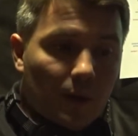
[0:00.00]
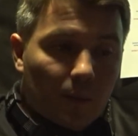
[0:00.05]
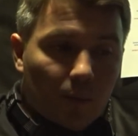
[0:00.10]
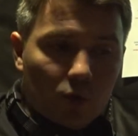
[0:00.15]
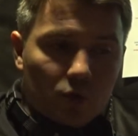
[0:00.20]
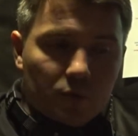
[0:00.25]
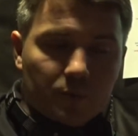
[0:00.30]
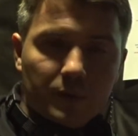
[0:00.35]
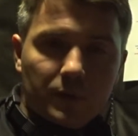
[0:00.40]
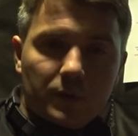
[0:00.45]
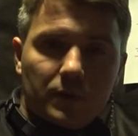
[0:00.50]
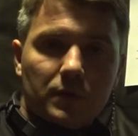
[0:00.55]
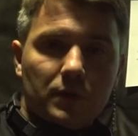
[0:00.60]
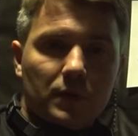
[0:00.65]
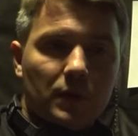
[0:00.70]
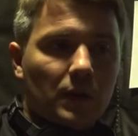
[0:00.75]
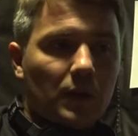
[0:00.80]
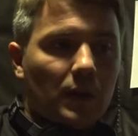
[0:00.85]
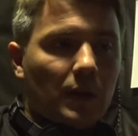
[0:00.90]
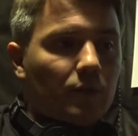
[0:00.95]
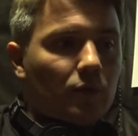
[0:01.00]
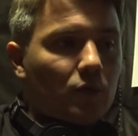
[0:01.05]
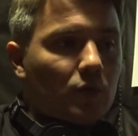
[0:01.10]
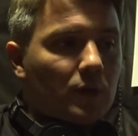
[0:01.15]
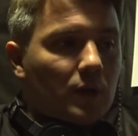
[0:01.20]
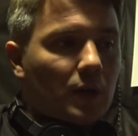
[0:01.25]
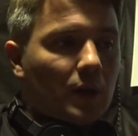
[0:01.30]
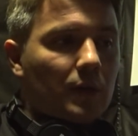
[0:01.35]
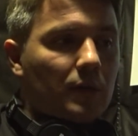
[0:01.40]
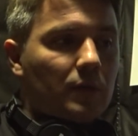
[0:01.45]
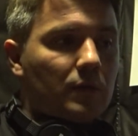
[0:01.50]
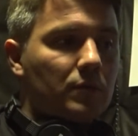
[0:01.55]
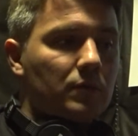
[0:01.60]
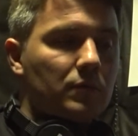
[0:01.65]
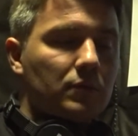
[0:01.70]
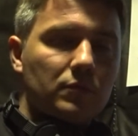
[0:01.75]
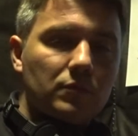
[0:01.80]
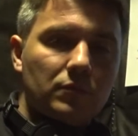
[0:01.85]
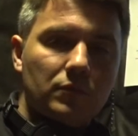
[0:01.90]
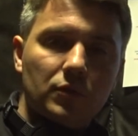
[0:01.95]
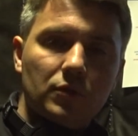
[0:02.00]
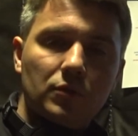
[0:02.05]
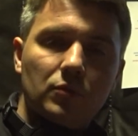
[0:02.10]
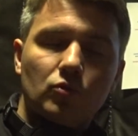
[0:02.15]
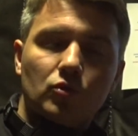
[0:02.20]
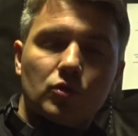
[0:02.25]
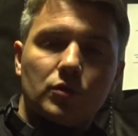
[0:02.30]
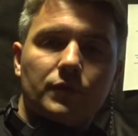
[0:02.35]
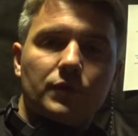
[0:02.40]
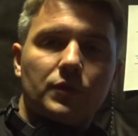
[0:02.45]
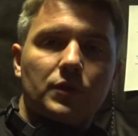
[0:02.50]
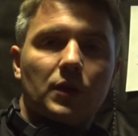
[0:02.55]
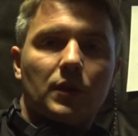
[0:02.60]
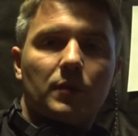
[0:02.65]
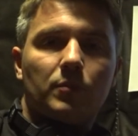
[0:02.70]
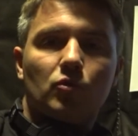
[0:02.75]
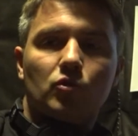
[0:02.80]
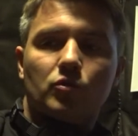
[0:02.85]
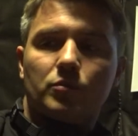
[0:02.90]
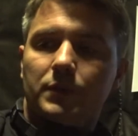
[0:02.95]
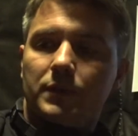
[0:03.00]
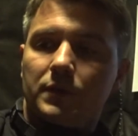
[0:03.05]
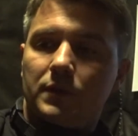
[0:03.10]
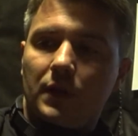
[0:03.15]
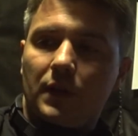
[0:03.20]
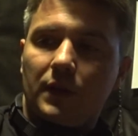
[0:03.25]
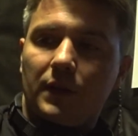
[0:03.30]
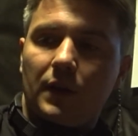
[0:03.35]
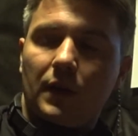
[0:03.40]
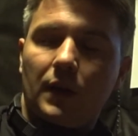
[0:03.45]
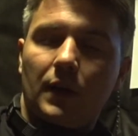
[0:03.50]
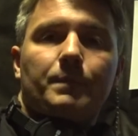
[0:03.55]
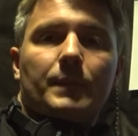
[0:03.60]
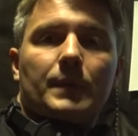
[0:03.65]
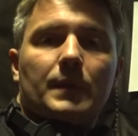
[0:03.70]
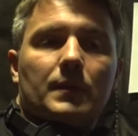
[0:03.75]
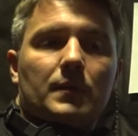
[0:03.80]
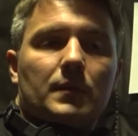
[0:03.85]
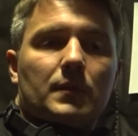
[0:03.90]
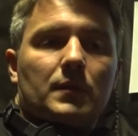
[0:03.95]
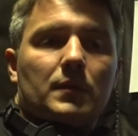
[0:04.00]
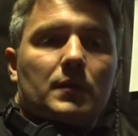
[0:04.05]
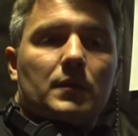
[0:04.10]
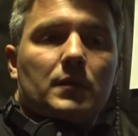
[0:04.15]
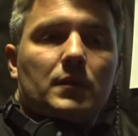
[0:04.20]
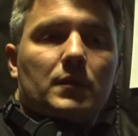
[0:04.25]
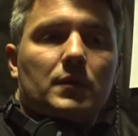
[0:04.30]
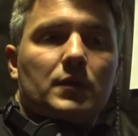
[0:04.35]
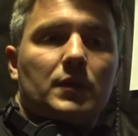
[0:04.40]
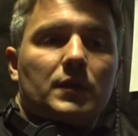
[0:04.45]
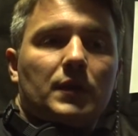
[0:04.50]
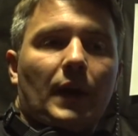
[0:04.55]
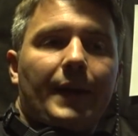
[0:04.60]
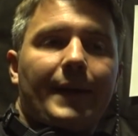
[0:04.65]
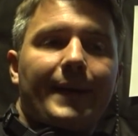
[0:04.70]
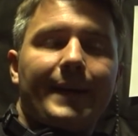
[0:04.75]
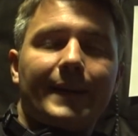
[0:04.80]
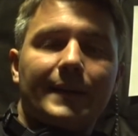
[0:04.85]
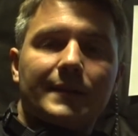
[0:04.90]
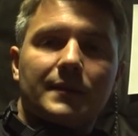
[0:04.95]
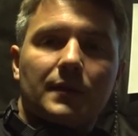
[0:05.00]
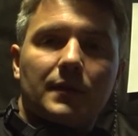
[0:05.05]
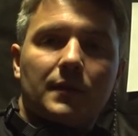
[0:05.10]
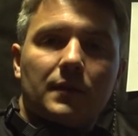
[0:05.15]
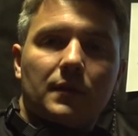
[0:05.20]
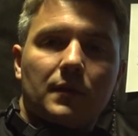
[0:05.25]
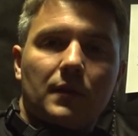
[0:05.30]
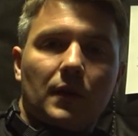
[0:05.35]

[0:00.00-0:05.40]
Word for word: Может быть, э, головой играет ну, не лучше всех, может быть, иногда э, не так резок,